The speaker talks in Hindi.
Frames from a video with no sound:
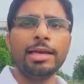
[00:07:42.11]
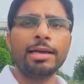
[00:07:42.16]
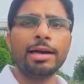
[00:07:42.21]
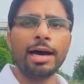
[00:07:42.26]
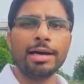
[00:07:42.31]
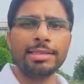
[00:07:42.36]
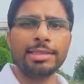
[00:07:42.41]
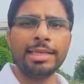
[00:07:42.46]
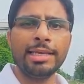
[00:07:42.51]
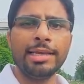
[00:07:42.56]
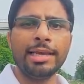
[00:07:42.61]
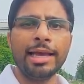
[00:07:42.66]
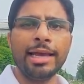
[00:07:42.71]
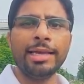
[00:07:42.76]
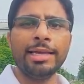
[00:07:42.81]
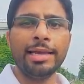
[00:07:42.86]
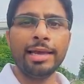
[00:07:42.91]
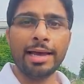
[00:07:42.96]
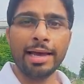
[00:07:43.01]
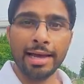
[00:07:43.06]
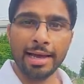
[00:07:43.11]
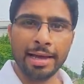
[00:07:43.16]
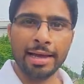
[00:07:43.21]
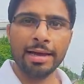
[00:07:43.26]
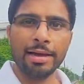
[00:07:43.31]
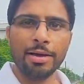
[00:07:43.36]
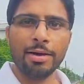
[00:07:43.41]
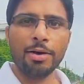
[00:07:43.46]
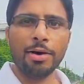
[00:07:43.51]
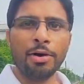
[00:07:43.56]
कर दी गई है
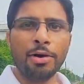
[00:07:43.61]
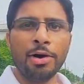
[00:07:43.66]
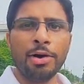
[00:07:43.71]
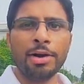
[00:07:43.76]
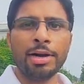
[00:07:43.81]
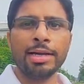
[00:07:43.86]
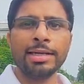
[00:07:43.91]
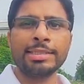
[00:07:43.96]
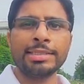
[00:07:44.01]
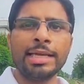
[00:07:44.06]
और